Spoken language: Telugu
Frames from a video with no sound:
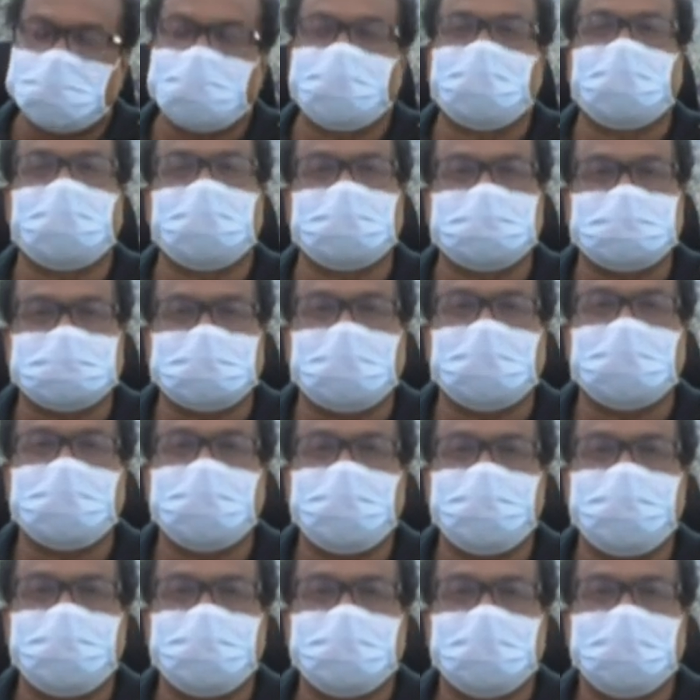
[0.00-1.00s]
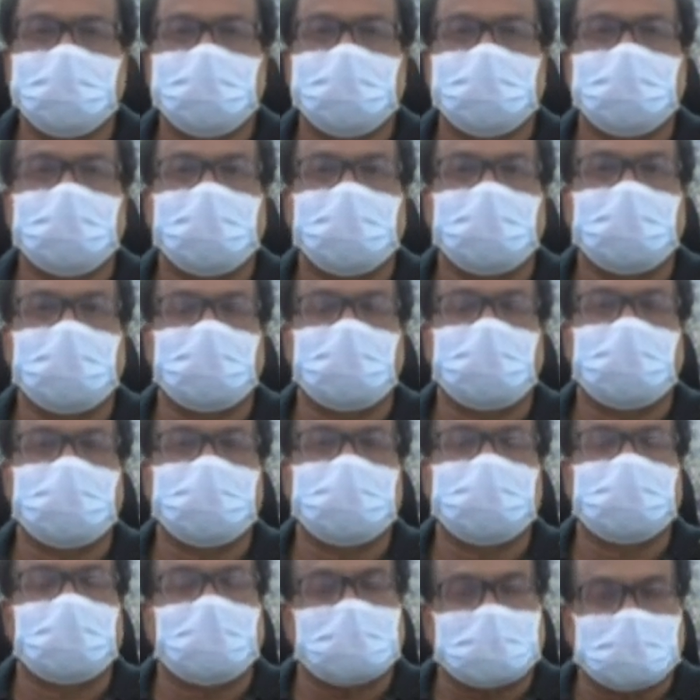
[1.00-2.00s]
మీరు వెళ్ళొచ్చు కానీ
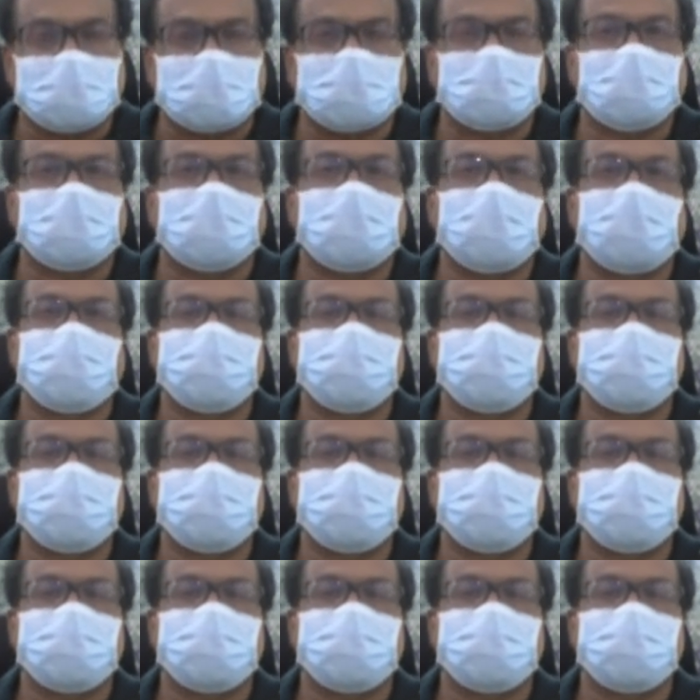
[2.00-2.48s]
అక్కడ కూడా